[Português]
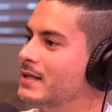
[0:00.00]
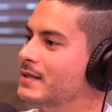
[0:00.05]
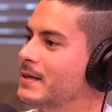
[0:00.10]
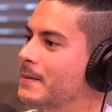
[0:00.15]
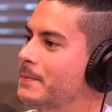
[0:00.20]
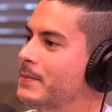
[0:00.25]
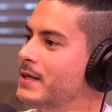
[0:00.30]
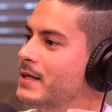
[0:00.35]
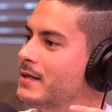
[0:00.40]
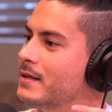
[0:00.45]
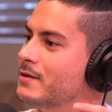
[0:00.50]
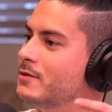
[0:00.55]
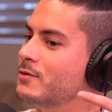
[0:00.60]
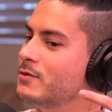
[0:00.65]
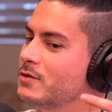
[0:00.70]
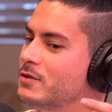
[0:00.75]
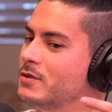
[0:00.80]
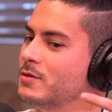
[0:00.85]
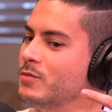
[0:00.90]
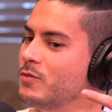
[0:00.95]
nessa pira
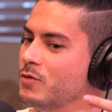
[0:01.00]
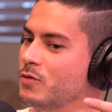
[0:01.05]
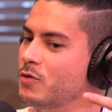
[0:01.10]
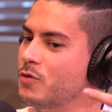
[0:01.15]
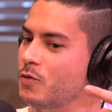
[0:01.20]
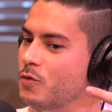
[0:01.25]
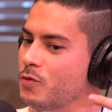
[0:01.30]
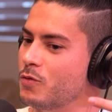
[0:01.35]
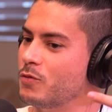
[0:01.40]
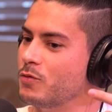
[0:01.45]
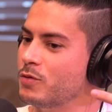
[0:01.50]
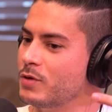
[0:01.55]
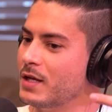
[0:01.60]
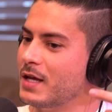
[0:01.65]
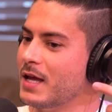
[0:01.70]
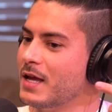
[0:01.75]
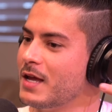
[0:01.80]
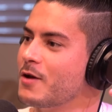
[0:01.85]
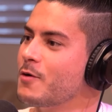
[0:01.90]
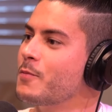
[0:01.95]
do, do o
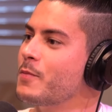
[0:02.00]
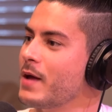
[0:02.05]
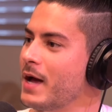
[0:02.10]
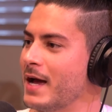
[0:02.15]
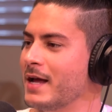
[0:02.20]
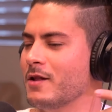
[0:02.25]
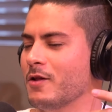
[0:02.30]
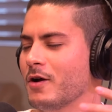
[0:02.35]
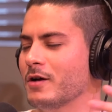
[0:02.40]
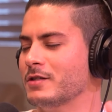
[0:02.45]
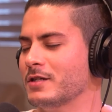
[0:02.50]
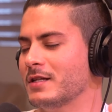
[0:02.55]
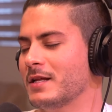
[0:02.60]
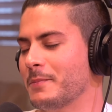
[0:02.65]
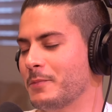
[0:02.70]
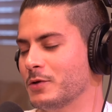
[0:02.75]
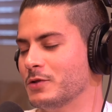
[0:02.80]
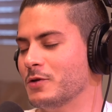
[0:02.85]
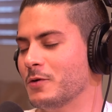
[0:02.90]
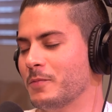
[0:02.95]
que que eu... Aí, lógico que
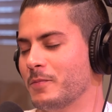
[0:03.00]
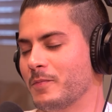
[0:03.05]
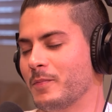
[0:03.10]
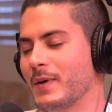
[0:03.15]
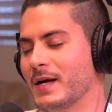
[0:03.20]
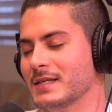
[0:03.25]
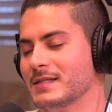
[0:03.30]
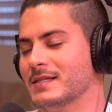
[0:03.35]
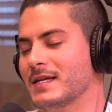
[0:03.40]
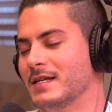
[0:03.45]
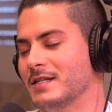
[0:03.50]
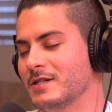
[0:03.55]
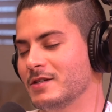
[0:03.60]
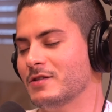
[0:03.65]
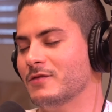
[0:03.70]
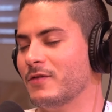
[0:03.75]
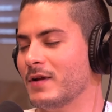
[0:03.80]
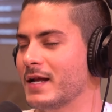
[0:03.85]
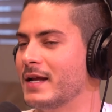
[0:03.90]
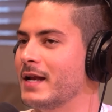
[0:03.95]
depois eu passei
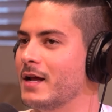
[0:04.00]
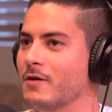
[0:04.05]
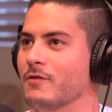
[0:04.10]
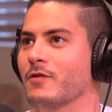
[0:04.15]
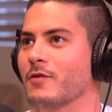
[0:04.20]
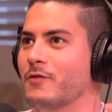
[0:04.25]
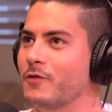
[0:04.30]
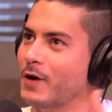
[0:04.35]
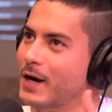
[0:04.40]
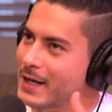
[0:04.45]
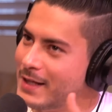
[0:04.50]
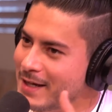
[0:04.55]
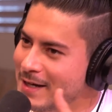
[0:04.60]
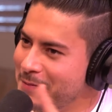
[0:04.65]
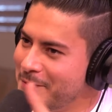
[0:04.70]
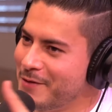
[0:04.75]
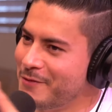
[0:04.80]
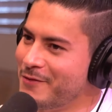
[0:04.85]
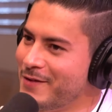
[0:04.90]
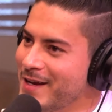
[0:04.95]
disso e falei, não, vamos focar
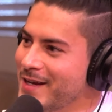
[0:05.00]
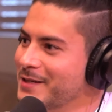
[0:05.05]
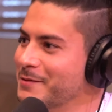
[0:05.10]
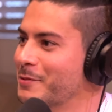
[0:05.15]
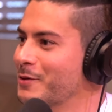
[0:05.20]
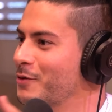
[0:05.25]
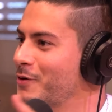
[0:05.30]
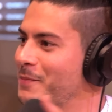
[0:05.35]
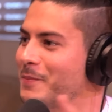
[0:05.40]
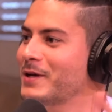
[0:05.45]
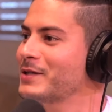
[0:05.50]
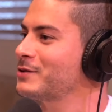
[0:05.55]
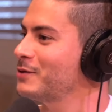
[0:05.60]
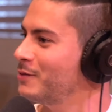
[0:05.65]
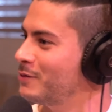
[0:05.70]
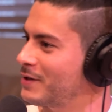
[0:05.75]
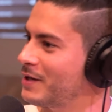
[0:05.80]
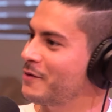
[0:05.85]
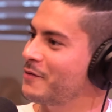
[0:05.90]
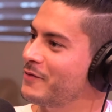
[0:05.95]
daqui para frente, porque o que
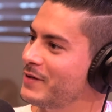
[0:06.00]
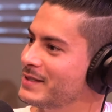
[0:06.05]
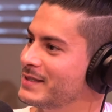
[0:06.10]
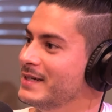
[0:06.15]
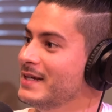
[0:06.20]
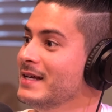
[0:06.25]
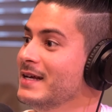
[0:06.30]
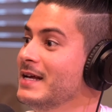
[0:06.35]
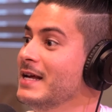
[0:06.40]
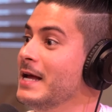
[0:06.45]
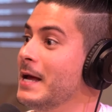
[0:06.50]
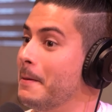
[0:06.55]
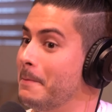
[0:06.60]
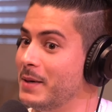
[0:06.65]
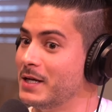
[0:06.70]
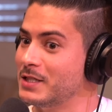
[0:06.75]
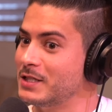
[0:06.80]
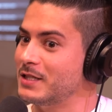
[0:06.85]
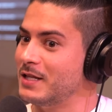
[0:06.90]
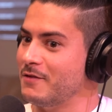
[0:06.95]
passou eu não tenho o que fazer.
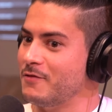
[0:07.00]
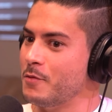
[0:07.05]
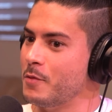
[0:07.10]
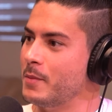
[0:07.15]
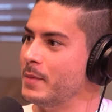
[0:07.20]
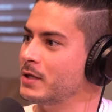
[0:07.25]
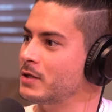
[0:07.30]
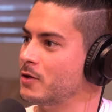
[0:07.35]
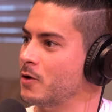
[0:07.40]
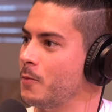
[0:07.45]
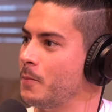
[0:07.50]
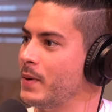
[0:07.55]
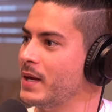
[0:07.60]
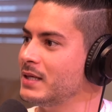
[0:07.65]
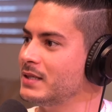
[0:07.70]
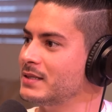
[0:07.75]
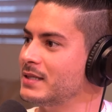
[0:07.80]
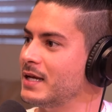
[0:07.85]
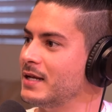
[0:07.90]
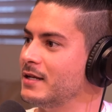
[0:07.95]
Mas teve um momento que eu
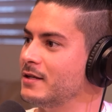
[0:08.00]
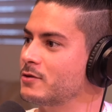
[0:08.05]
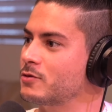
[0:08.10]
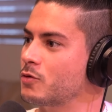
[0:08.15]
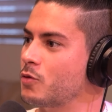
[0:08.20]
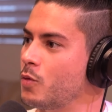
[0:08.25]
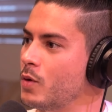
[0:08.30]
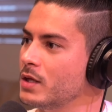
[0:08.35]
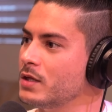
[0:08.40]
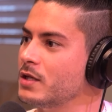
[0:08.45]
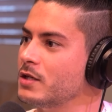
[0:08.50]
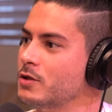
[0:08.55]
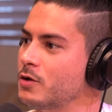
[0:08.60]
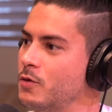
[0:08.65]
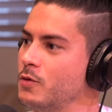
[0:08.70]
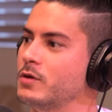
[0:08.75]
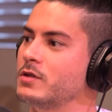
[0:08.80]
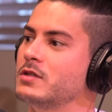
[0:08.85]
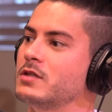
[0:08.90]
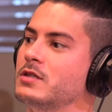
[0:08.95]
pensei nisso. Quantas
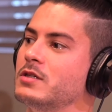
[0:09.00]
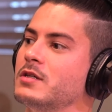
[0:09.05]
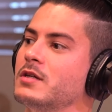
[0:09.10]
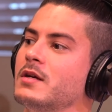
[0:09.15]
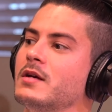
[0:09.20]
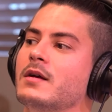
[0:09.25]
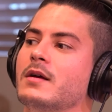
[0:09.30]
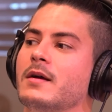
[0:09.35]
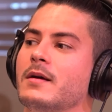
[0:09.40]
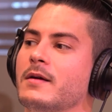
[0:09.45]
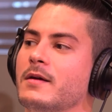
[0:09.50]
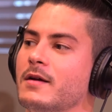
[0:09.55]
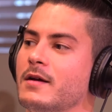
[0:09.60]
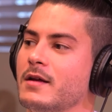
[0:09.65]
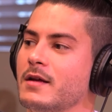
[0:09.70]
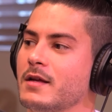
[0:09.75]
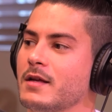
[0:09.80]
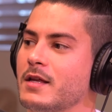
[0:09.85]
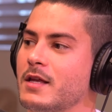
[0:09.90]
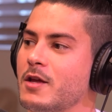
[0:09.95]
coisas
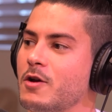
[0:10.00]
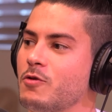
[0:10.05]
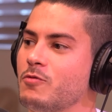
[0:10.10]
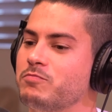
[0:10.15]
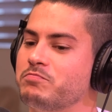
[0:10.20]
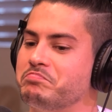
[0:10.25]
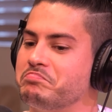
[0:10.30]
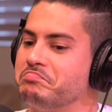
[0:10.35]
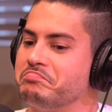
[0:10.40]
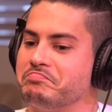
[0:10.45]
que eu